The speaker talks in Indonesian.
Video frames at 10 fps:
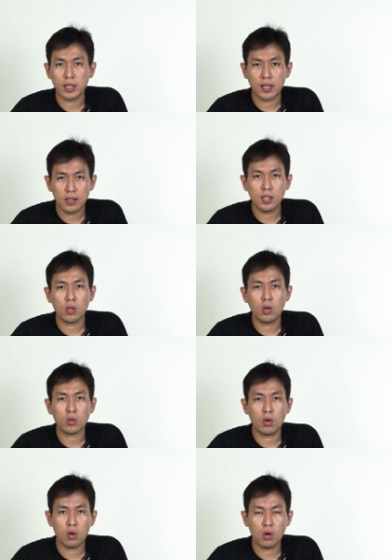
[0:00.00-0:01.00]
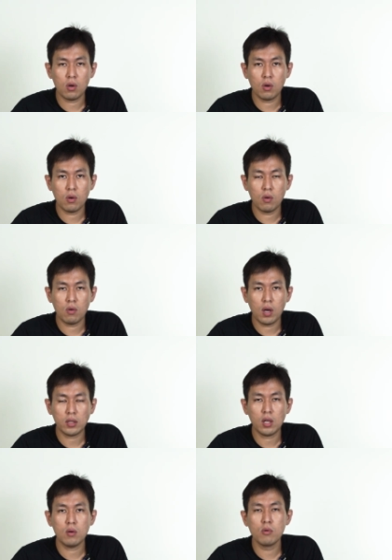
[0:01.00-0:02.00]
dapatkan di toko-toko
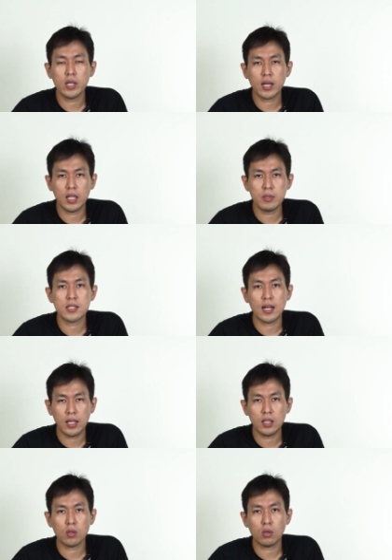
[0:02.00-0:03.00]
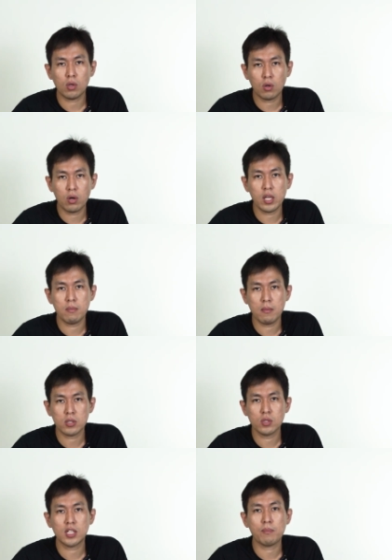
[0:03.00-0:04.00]
atau mungkin kalian bisa cari di toko-toko yang
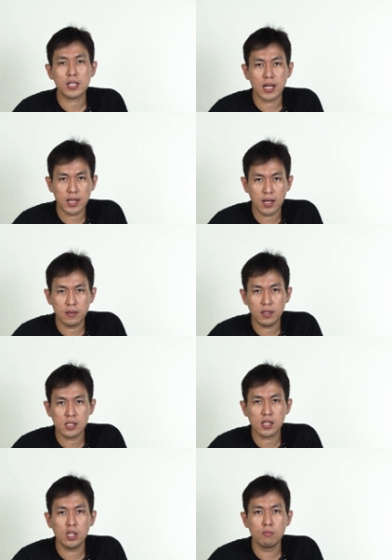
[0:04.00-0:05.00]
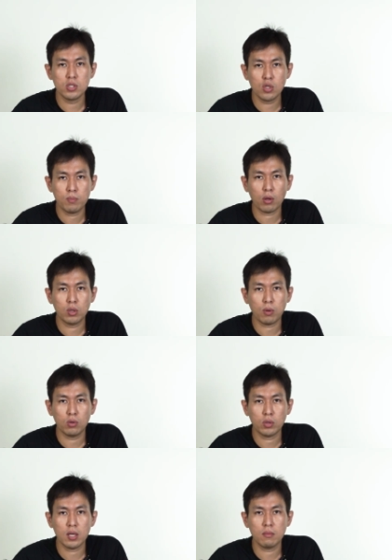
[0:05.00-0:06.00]
memang sudah terpercaya yang selalu menjual
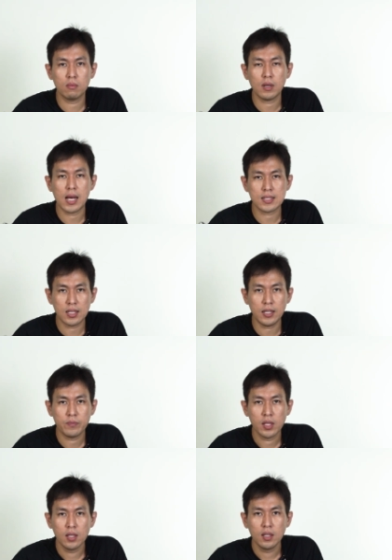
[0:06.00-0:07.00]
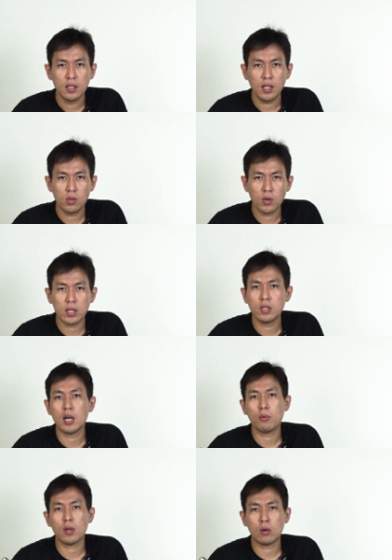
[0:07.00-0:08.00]
produk-produk yang asli itu kalian
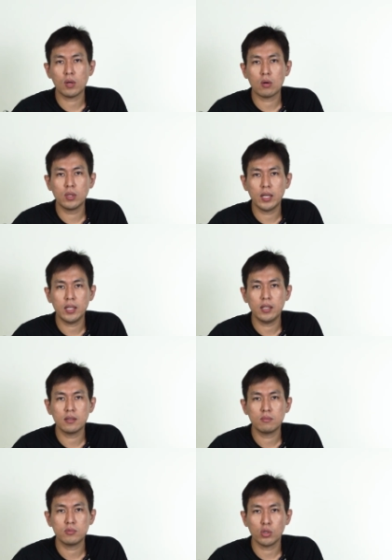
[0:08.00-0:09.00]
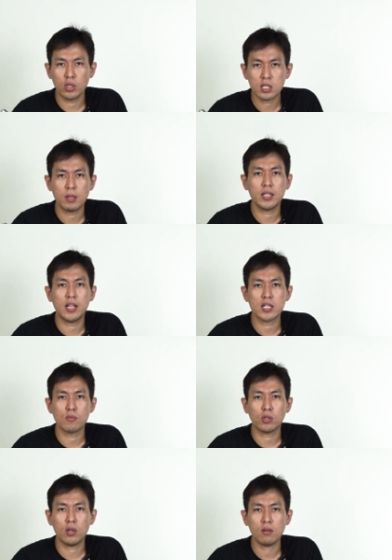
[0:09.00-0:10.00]
udah nggak perlu ragu-ragu lagi. Contohnya seperti di Lice
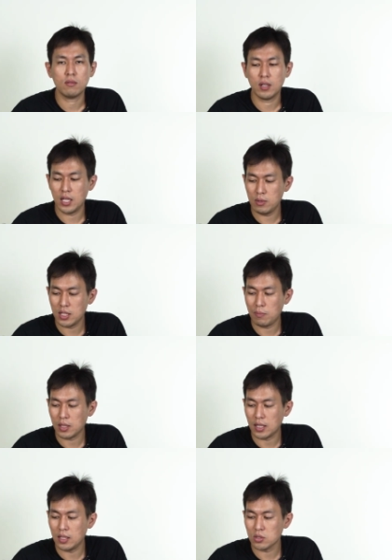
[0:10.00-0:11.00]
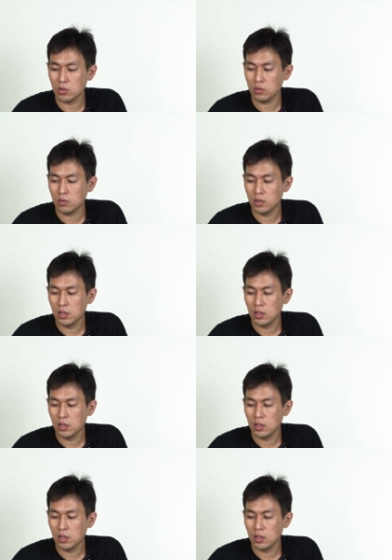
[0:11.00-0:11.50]
Motor, kalian bisa dapatkan langsung.